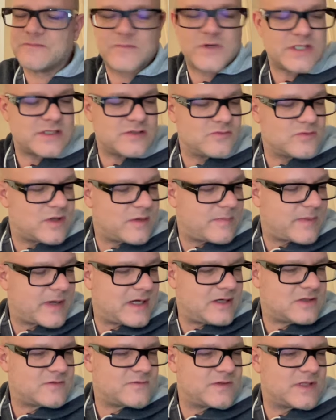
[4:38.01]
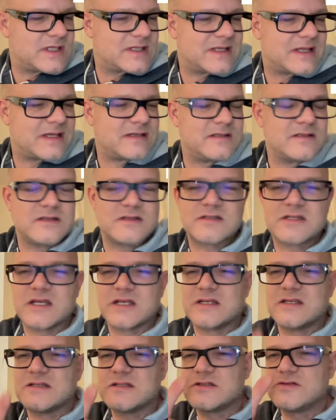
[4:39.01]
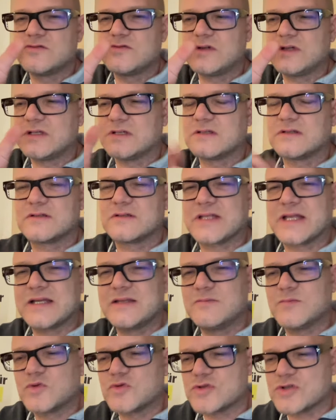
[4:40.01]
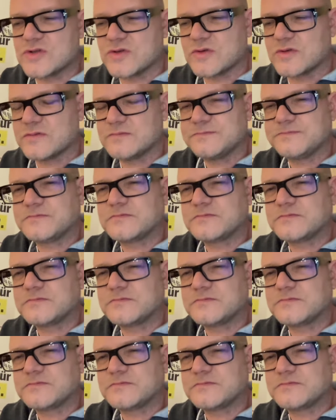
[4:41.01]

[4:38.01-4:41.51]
Was du da brauchst für den Technikcheck ist nur dein Mundstück.